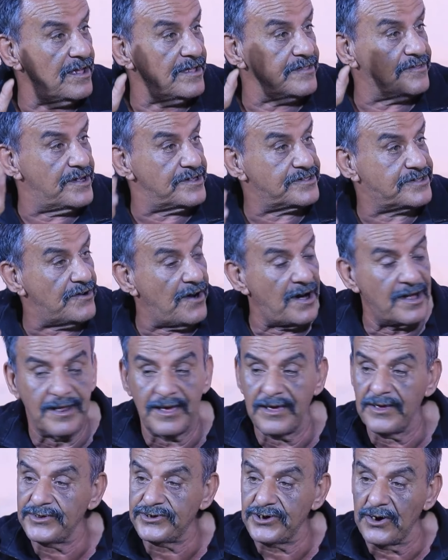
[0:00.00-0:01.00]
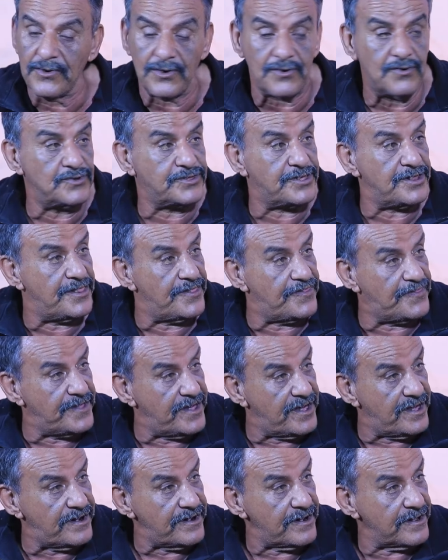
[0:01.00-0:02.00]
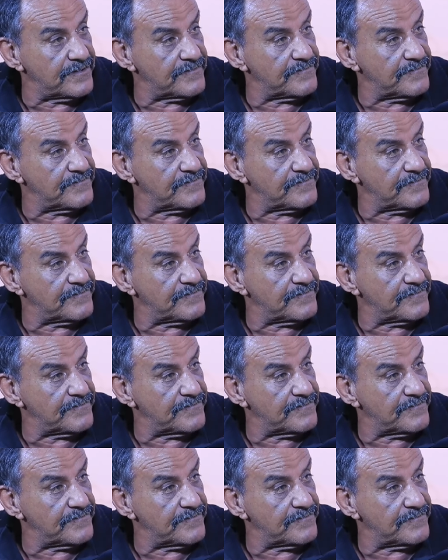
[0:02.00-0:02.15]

دزوا علي جو اخوتي الاثنين